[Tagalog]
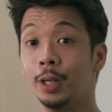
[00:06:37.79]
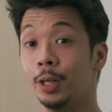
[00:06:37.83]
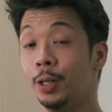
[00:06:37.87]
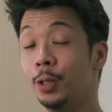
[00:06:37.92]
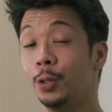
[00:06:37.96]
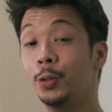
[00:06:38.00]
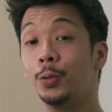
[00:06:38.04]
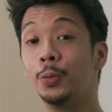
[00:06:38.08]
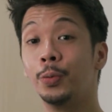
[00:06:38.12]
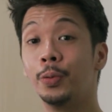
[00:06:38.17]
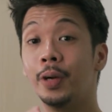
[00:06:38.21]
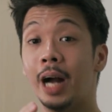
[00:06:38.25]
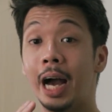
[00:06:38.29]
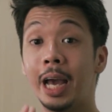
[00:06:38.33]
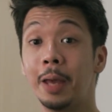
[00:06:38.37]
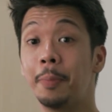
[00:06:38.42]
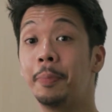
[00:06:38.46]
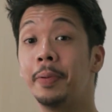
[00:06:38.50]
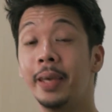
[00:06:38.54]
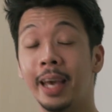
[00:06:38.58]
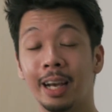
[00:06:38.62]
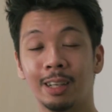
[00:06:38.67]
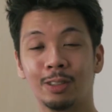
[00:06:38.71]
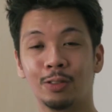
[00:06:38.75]
Yung
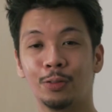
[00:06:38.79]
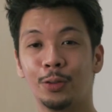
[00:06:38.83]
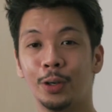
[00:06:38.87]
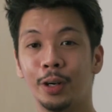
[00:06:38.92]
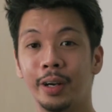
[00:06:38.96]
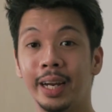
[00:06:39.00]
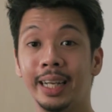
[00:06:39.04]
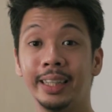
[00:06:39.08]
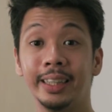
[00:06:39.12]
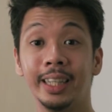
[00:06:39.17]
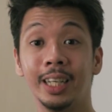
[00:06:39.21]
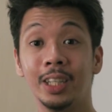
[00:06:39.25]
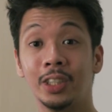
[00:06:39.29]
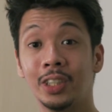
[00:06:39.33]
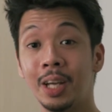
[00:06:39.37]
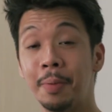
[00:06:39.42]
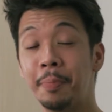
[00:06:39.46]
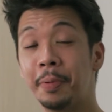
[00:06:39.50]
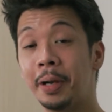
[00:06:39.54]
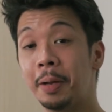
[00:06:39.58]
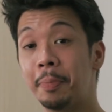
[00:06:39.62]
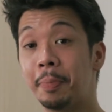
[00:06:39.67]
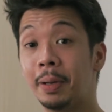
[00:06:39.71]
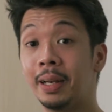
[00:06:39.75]
IPX4 rating
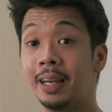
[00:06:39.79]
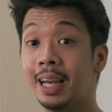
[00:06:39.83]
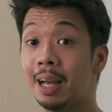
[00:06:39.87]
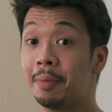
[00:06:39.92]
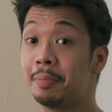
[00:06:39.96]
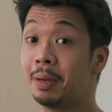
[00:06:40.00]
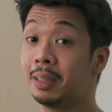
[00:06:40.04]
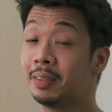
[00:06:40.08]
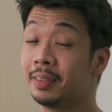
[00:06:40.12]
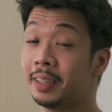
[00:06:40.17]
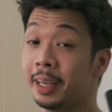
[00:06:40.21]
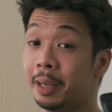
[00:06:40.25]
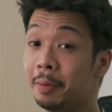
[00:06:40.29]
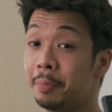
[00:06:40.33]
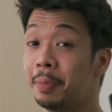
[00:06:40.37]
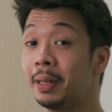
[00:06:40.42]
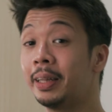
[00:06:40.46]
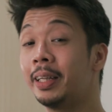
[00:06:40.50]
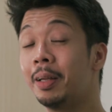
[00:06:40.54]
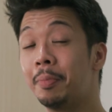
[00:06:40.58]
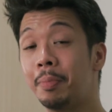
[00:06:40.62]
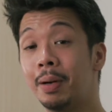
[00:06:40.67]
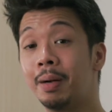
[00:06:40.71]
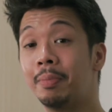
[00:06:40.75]
syempre panlaban sa iba't
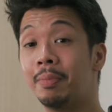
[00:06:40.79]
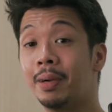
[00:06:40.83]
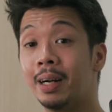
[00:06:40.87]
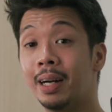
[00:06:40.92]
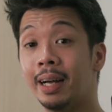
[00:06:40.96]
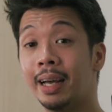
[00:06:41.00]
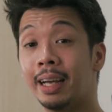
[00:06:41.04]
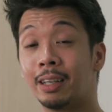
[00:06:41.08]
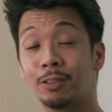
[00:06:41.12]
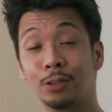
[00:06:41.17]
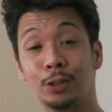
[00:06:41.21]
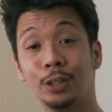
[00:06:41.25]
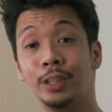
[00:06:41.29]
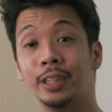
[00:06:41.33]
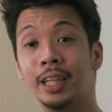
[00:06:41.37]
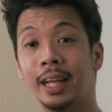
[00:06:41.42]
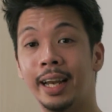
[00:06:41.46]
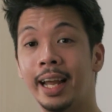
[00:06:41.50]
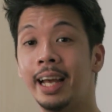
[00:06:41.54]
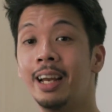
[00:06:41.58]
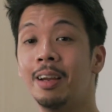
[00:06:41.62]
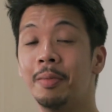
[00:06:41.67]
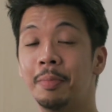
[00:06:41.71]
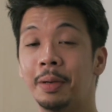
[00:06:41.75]
ibang mga external
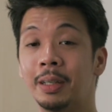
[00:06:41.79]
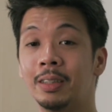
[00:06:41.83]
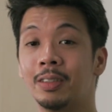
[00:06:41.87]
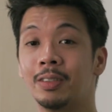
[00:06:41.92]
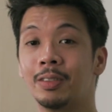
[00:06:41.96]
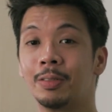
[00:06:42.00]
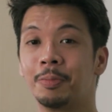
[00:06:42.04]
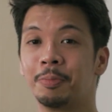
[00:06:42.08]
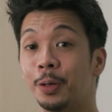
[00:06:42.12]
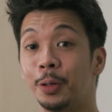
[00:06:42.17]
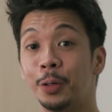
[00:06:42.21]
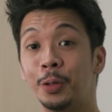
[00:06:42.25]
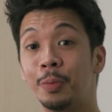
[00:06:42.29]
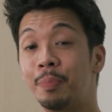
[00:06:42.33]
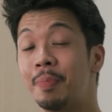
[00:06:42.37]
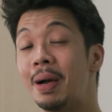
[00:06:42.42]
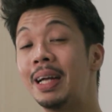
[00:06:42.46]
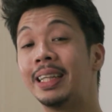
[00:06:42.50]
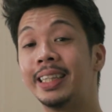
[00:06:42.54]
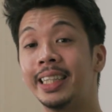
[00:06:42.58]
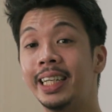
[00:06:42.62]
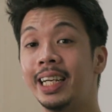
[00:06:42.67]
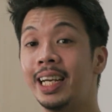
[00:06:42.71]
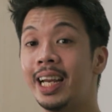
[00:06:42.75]
elements, yung
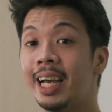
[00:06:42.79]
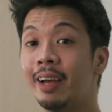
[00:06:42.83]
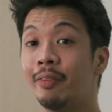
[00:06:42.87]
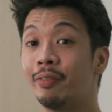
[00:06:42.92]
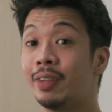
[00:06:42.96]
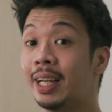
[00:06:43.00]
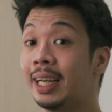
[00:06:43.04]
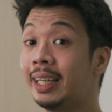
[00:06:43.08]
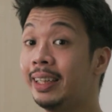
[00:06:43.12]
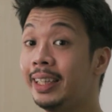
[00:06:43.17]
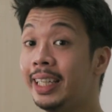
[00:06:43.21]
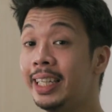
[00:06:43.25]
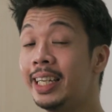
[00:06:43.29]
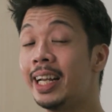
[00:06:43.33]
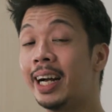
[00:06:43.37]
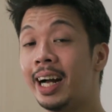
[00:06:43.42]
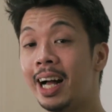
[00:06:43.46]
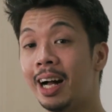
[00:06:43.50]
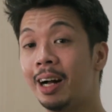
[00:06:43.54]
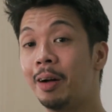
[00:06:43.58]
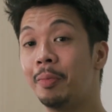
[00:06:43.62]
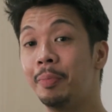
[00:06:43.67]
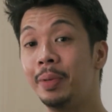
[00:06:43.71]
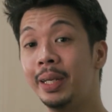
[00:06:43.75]
battery life na hindi
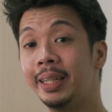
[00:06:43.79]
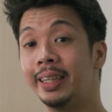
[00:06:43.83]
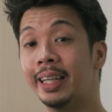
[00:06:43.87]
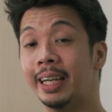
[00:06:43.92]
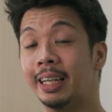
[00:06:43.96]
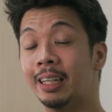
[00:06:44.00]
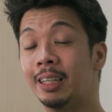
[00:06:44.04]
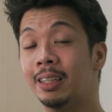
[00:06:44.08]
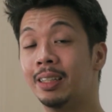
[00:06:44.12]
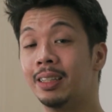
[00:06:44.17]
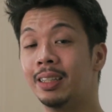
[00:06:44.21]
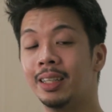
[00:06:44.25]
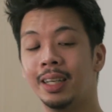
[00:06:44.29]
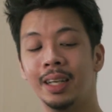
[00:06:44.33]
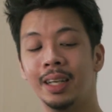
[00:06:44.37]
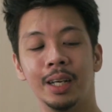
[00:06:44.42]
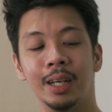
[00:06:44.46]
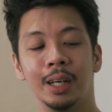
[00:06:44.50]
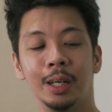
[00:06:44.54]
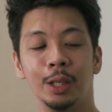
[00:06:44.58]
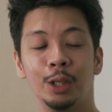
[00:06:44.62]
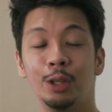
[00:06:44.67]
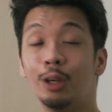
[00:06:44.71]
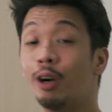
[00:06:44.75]
nakakabitin,
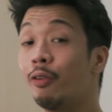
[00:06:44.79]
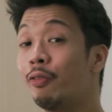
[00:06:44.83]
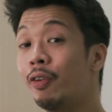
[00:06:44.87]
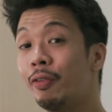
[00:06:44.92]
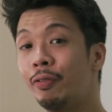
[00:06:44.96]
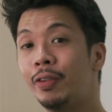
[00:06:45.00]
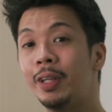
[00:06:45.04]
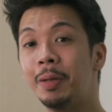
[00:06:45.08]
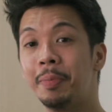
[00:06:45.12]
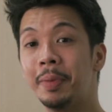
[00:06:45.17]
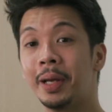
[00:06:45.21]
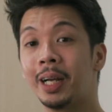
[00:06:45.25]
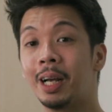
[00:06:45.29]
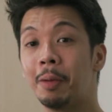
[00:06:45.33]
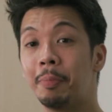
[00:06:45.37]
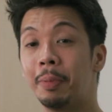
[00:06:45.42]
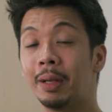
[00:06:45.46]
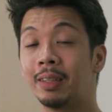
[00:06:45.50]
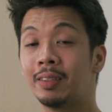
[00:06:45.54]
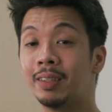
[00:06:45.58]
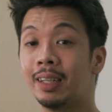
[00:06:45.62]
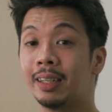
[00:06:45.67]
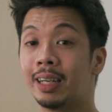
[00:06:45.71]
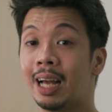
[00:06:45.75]
yung 50
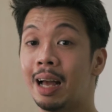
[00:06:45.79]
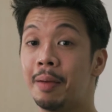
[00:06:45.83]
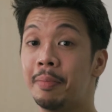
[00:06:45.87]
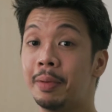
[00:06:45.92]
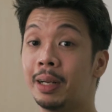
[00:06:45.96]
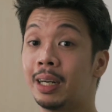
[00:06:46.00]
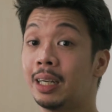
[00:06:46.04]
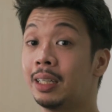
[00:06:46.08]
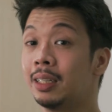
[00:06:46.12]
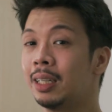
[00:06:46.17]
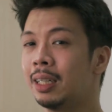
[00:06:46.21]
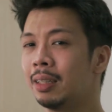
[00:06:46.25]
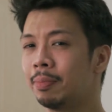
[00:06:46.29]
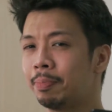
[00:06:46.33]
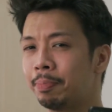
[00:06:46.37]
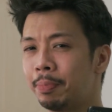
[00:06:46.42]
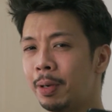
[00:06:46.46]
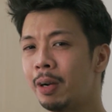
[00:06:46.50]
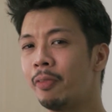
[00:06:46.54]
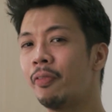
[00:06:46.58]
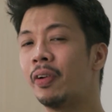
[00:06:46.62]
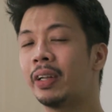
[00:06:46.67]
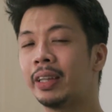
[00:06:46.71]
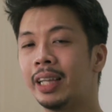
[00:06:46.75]
megapixel camera na
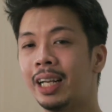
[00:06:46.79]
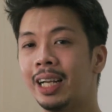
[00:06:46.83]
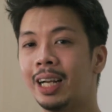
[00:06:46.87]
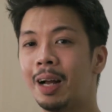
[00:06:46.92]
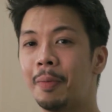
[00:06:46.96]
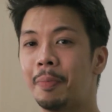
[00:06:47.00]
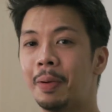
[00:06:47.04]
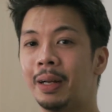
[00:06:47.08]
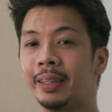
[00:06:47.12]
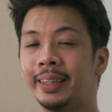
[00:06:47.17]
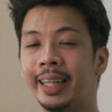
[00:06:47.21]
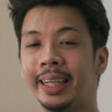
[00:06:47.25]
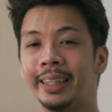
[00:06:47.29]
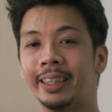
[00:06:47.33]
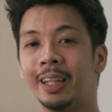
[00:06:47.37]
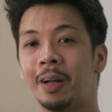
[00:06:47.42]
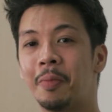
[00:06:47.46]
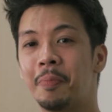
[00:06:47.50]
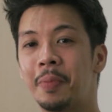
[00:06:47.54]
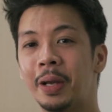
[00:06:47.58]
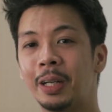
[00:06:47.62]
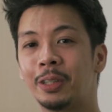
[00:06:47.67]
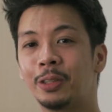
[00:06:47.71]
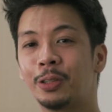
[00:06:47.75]
perfect talaga pang take ng
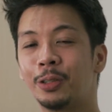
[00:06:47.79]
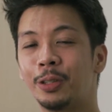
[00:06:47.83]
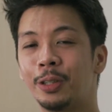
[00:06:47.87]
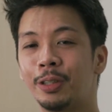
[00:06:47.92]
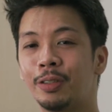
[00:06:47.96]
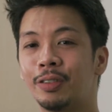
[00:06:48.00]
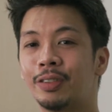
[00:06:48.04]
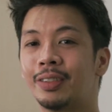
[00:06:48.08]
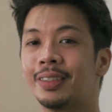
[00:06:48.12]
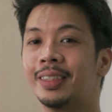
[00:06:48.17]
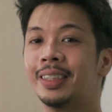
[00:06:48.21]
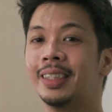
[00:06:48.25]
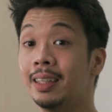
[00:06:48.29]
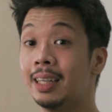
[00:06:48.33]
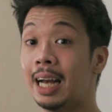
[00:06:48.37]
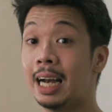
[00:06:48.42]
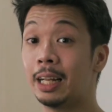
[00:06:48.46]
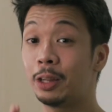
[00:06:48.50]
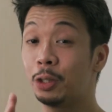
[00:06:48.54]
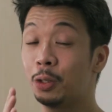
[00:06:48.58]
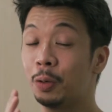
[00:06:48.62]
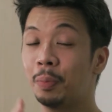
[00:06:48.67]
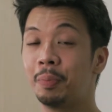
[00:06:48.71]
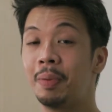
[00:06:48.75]
pictures,
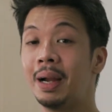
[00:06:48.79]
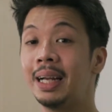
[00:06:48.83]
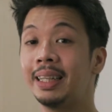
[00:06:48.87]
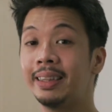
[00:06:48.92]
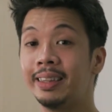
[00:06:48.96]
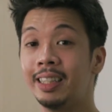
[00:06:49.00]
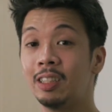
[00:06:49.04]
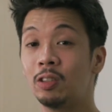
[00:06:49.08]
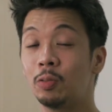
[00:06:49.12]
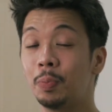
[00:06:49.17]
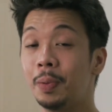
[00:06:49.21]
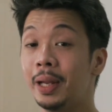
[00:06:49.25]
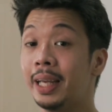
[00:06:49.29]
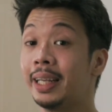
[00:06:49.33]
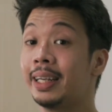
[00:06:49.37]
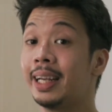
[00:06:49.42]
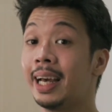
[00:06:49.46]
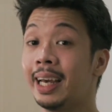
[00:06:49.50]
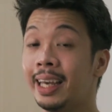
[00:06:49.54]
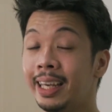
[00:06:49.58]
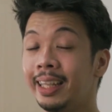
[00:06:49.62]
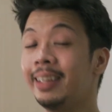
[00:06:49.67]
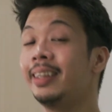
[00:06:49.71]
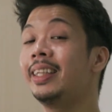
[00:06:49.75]
at yung bright display na
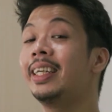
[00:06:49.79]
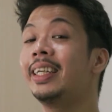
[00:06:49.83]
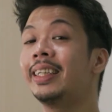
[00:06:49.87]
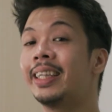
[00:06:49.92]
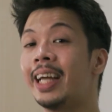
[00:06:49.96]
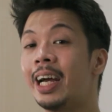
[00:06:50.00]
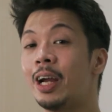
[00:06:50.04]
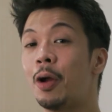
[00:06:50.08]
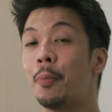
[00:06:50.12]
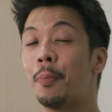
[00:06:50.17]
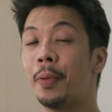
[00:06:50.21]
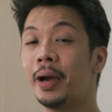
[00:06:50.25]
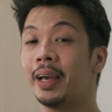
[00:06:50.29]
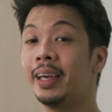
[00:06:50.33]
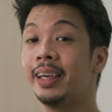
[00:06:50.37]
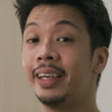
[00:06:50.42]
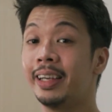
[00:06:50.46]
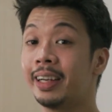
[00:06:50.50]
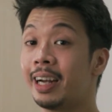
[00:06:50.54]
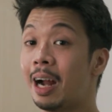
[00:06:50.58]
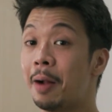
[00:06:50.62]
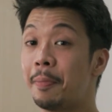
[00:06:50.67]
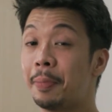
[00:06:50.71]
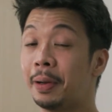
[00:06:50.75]
hindi tayo
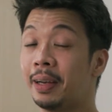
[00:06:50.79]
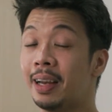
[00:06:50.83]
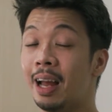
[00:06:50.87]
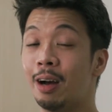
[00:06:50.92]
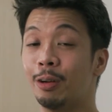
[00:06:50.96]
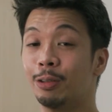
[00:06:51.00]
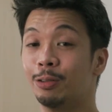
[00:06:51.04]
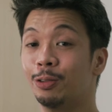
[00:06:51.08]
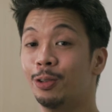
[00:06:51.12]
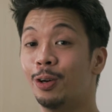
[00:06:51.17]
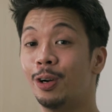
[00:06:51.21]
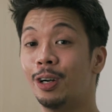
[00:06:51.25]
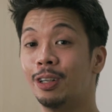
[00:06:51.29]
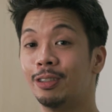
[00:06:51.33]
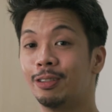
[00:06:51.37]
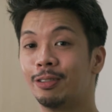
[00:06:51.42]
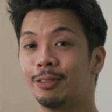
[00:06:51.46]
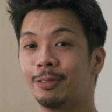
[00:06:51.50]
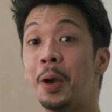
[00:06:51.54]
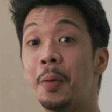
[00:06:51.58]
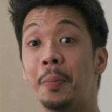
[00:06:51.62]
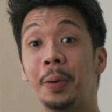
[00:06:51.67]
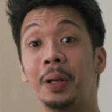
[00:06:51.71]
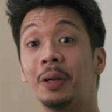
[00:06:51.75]
pahihirapan outdoors.
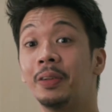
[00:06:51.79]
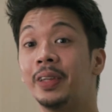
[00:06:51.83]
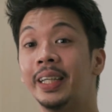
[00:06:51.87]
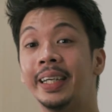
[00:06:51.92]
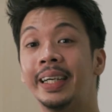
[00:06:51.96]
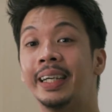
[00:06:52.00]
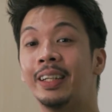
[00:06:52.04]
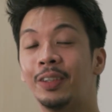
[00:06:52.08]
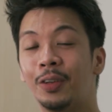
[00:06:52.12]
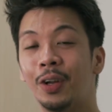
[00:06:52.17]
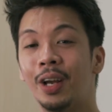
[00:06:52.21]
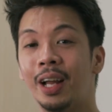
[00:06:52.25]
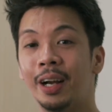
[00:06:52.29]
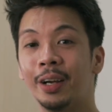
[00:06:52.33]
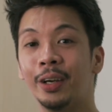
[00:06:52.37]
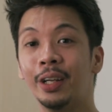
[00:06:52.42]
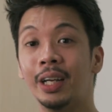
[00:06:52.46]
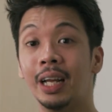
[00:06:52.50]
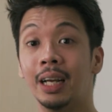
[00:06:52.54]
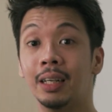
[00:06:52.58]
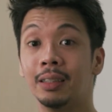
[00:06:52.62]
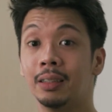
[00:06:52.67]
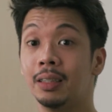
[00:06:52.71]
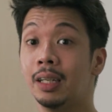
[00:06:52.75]
Pero tingin ko lang yun
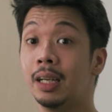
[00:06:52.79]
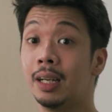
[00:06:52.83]
ha. Ah.